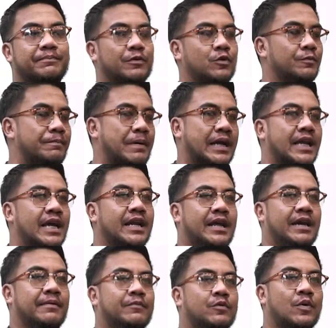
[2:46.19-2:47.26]
penumpangnya
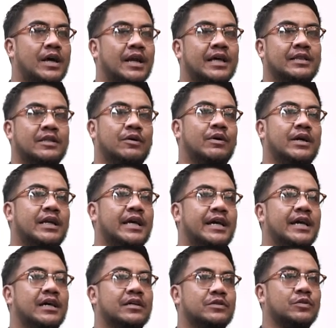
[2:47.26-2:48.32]
ada yang mual atau ada
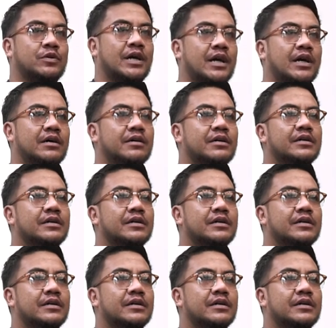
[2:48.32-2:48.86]
yang suka